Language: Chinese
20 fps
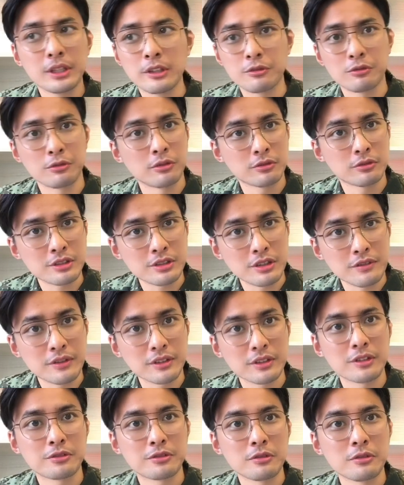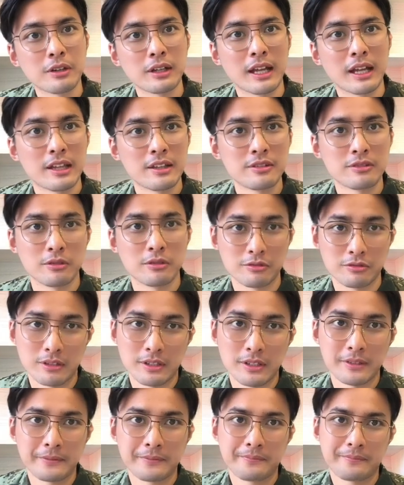的总装厂放到中国来总装
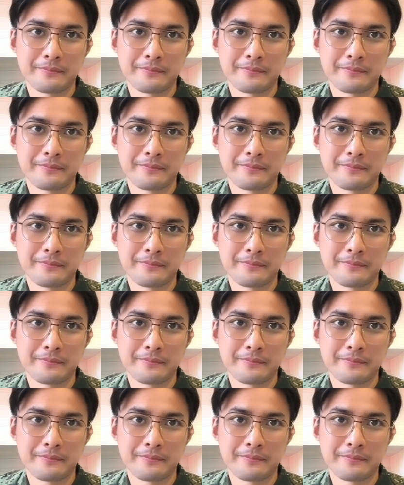啊？